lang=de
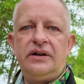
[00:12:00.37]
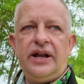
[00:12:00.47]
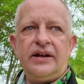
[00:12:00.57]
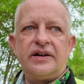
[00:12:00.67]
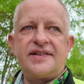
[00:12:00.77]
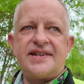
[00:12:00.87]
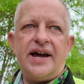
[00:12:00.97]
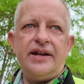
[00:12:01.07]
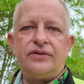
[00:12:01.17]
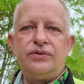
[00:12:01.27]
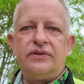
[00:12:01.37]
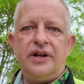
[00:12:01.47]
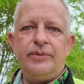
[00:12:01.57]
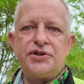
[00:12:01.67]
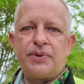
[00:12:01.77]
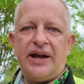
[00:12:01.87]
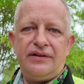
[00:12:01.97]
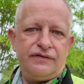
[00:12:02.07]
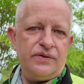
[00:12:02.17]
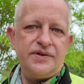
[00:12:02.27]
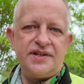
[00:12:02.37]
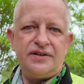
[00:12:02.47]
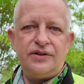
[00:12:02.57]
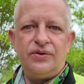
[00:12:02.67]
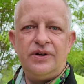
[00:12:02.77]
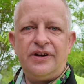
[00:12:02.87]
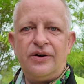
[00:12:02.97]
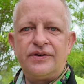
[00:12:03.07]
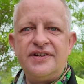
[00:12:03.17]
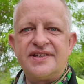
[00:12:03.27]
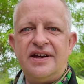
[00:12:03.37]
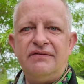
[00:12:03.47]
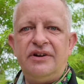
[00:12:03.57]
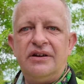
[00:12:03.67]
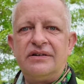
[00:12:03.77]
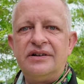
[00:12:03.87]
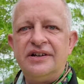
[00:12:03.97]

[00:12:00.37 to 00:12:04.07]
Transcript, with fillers: längere Zeit und dementsprechend füllen sich natürlich auch die Seen wieder.